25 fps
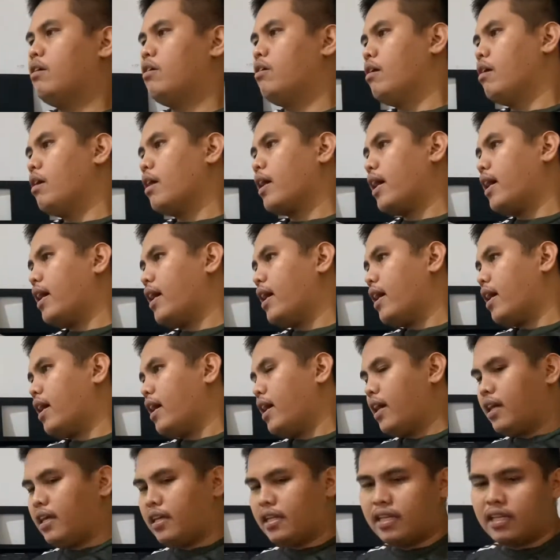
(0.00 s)
oke
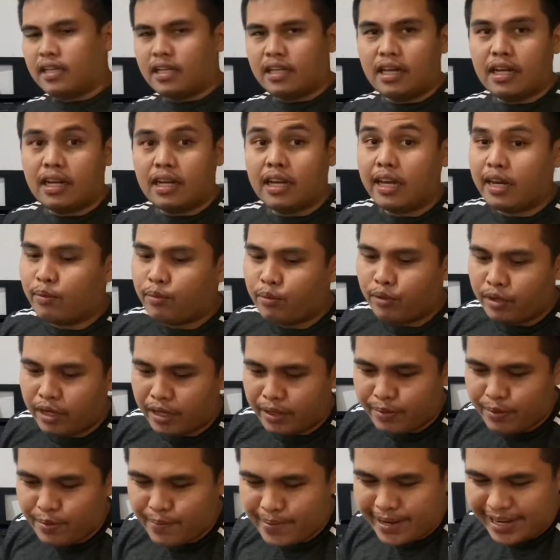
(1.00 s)
okay. ayo ada budak
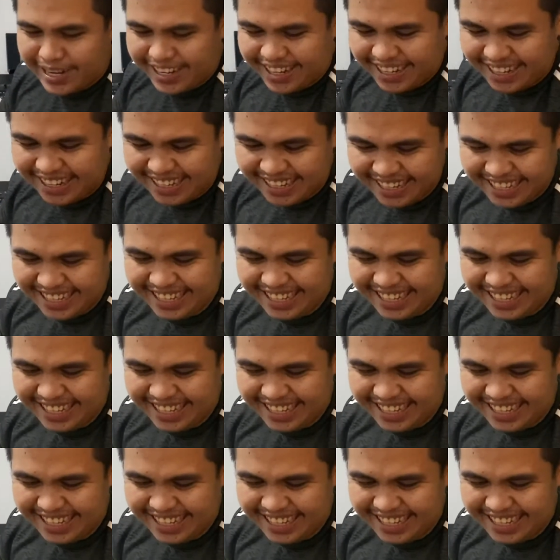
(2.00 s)
mau manggil